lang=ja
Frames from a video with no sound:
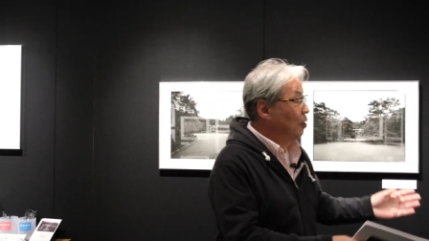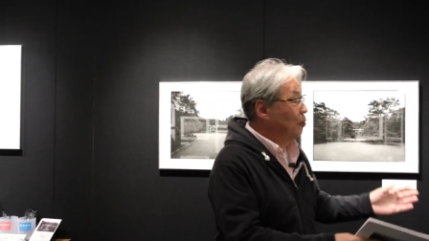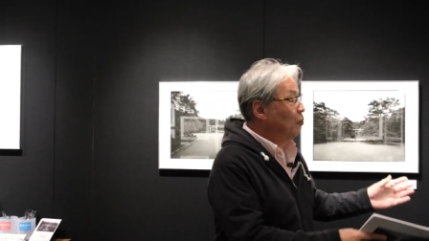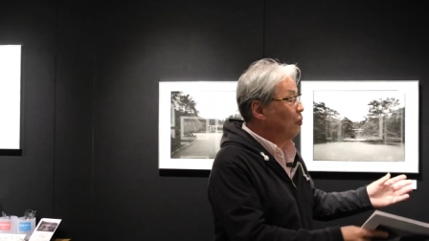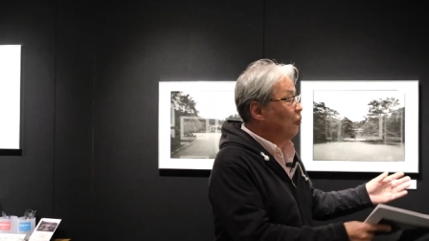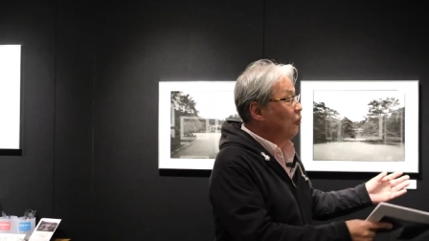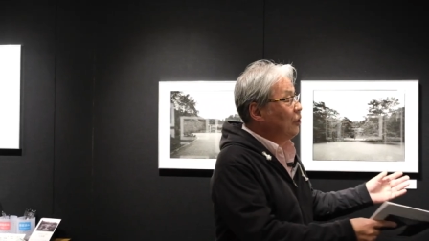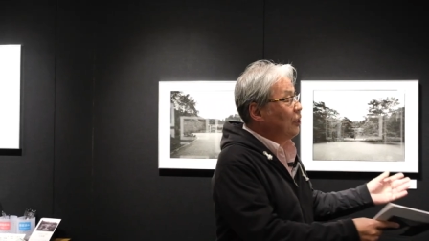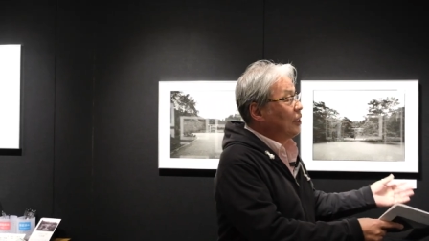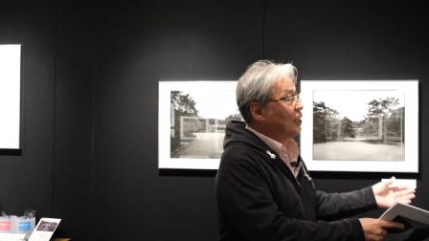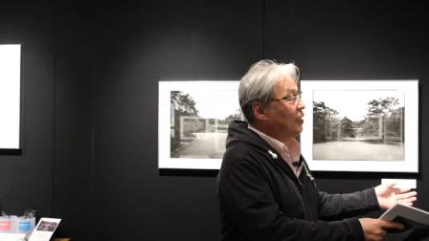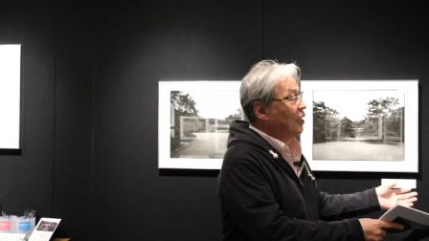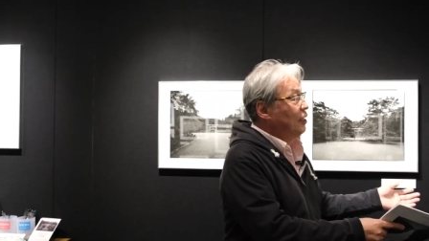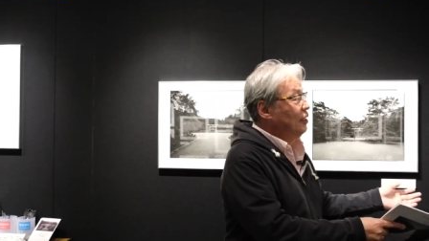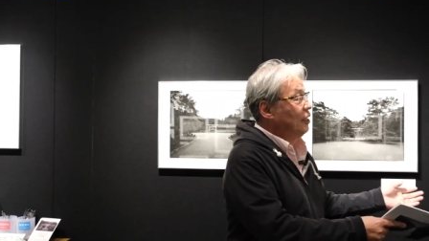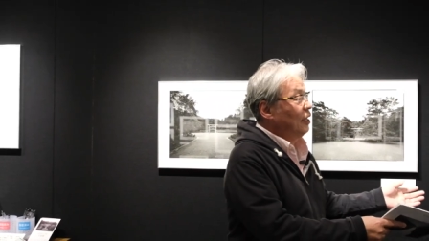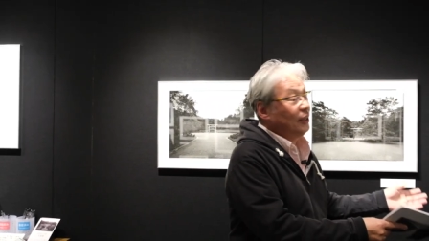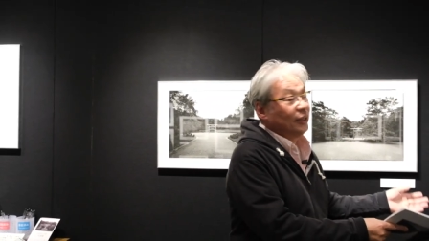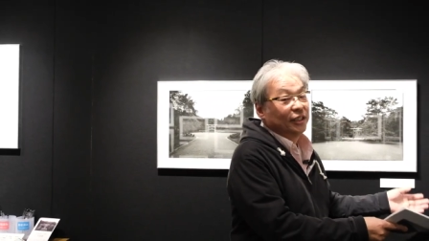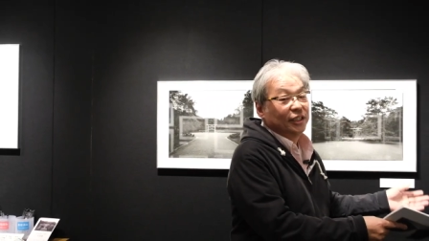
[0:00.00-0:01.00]
もう一
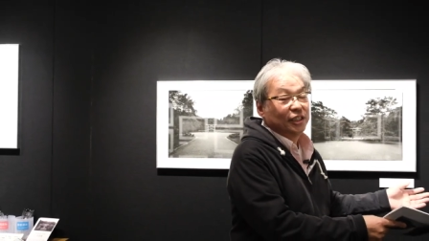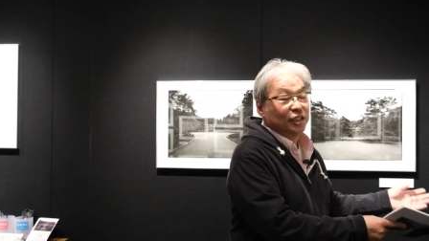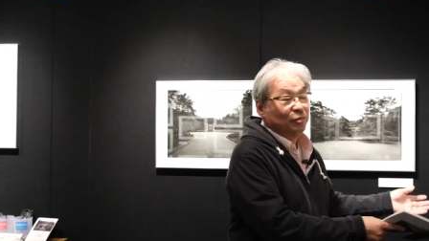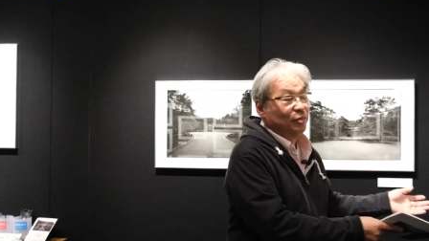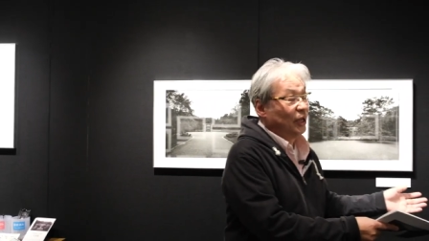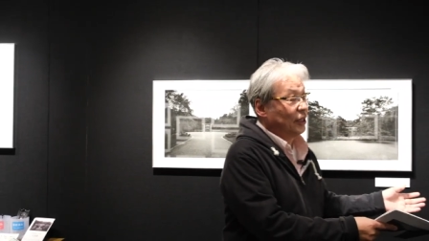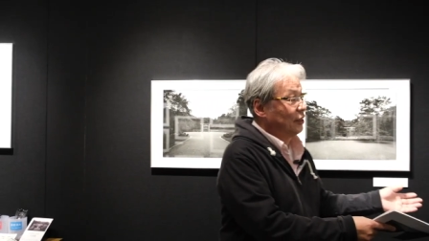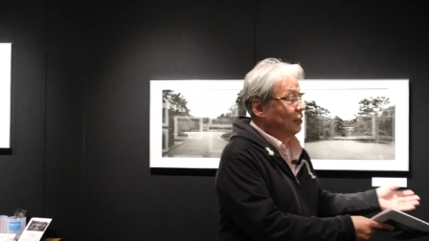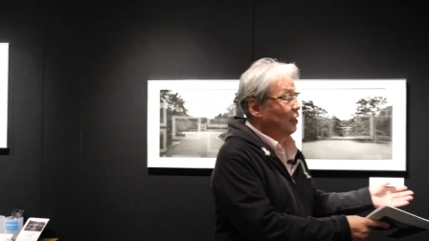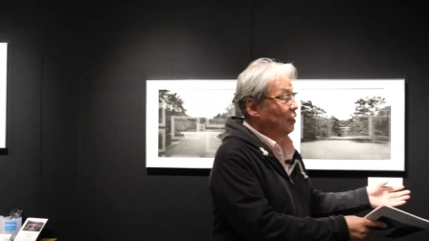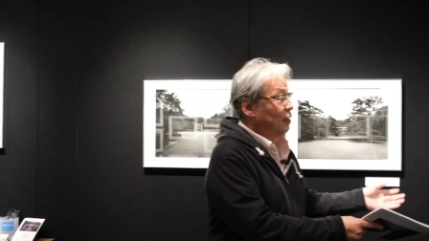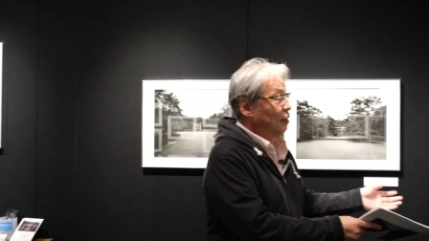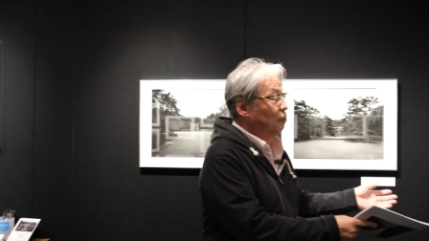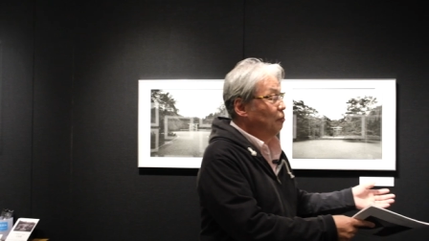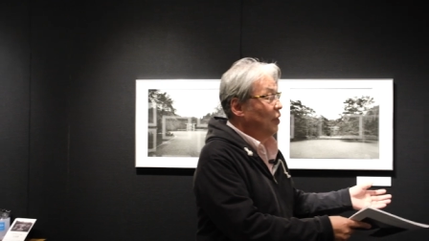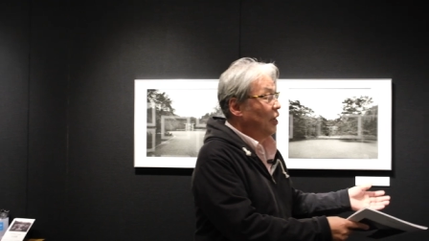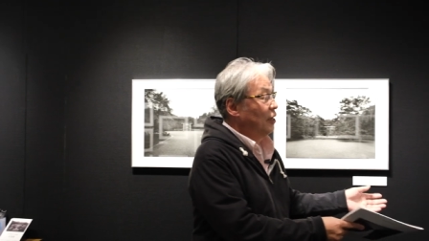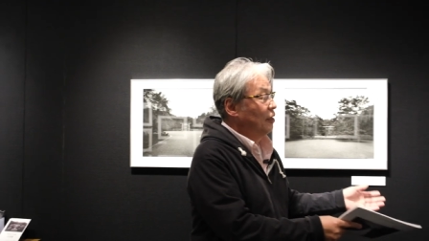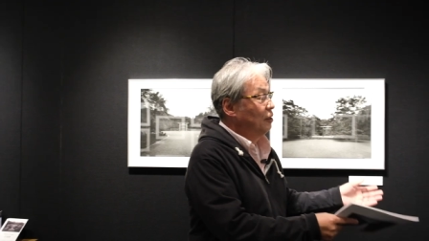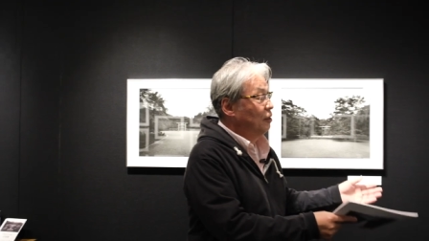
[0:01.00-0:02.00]
回なってしまった、
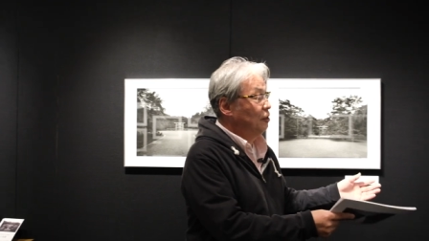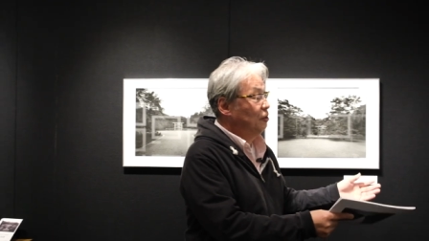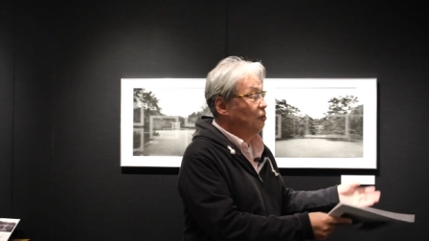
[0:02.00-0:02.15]
まあ、